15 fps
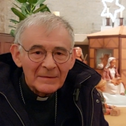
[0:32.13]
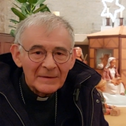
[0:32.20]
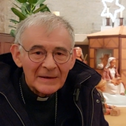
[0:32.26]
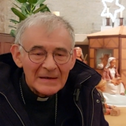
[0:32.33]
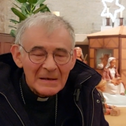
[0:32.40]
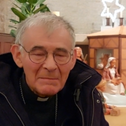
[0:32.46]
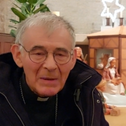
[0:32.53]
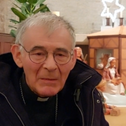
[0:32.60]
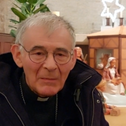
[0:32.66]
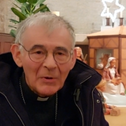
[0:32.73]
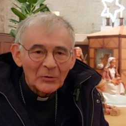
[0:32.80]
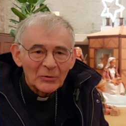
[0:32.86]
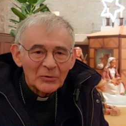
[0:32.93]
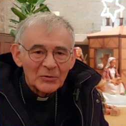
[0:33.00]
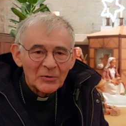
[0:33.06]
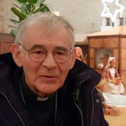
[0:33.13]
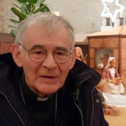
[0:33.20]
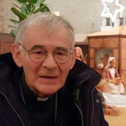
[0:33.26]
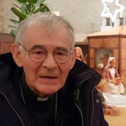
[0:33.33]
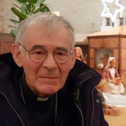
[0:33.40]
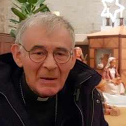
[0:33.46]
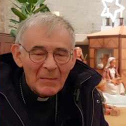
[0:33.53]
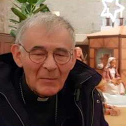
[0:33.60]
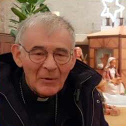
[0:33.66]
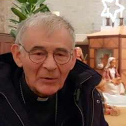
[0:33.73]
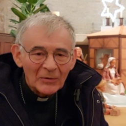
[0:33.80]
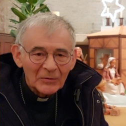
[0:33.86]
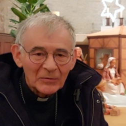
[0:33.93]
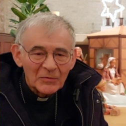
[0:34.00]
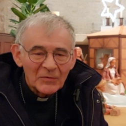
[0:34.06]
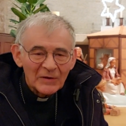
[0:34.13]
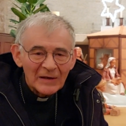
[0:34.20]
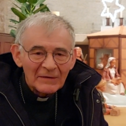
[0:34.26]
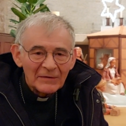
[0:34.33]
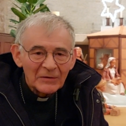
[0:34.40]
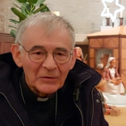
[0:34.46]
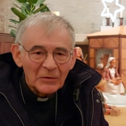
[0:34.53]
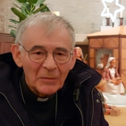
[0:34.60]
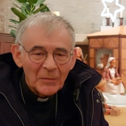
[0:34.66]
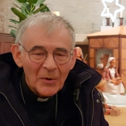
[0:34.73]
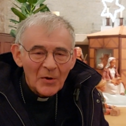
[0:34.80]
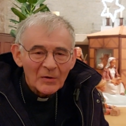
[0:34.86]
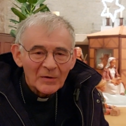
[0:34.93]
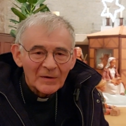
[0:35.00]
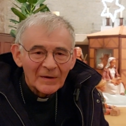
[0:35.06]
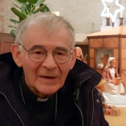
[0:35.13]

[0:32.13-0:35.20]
n'ayez pas peur de Dieu, n'ayez pas peur d'ouvrir votre porte